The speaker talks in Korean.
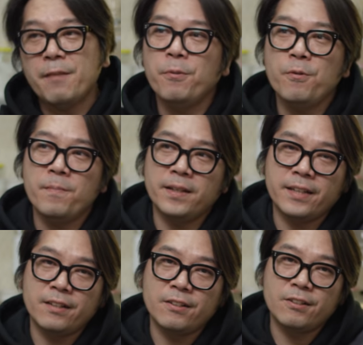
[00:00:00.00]

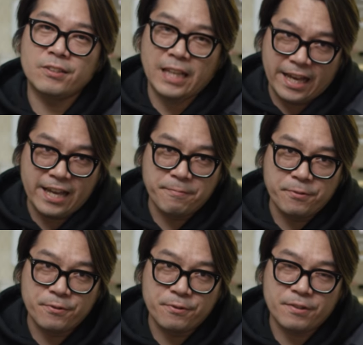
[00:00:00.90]
해볼만한 거 다
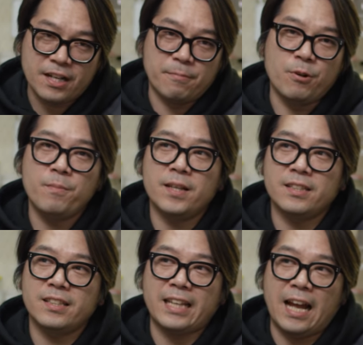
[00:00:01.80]
해보고
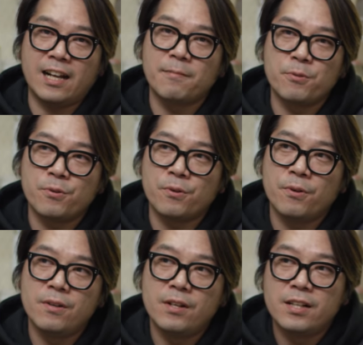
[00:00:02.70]
가볼만한데 다 가보고
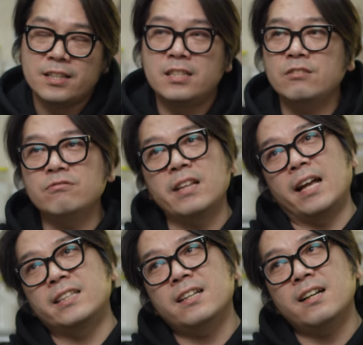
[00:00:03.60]
그러고
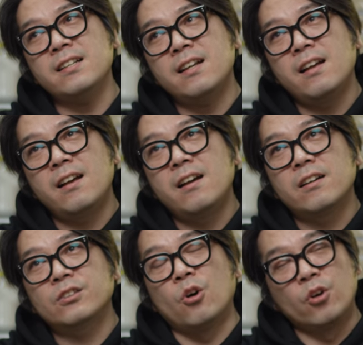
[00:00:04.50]
나니까
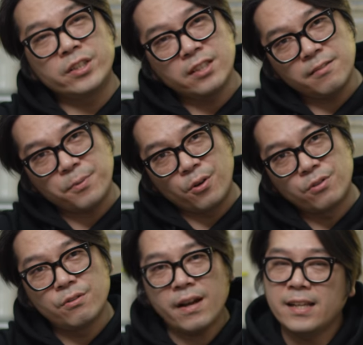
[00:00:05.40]
더 이상
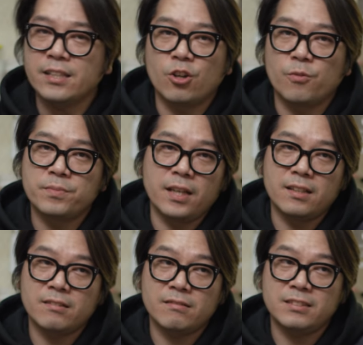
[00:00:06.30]
별로 할 게
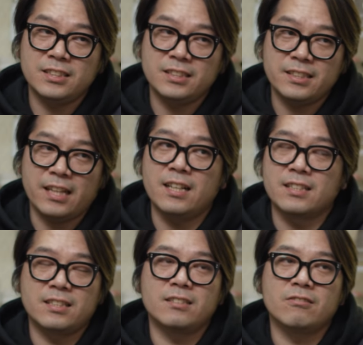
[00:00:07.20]
없다는
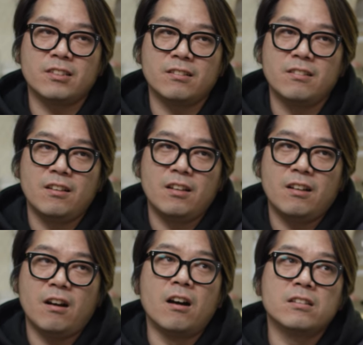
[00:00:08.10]
생각이 드는 거예요.
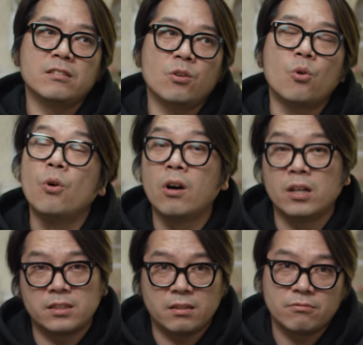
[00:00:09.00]
그러니까
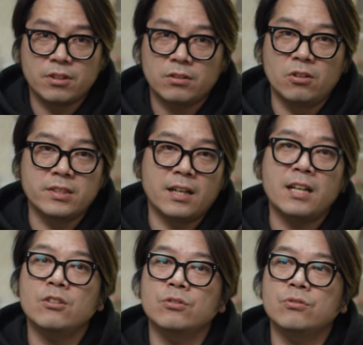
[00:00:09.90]
공허하더라고요. 더 이상
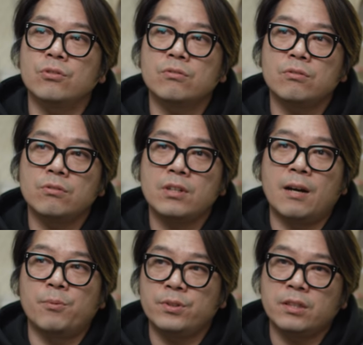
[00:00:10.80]
할 것도 없고
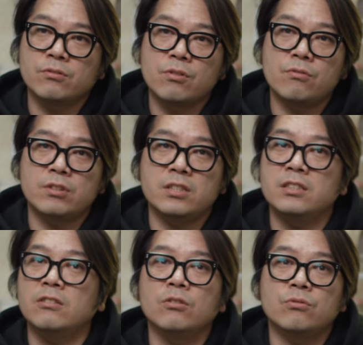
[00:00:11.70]
가볼 데도 없고
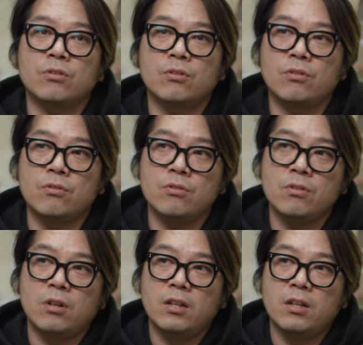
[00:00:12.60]
찍을 것도 없고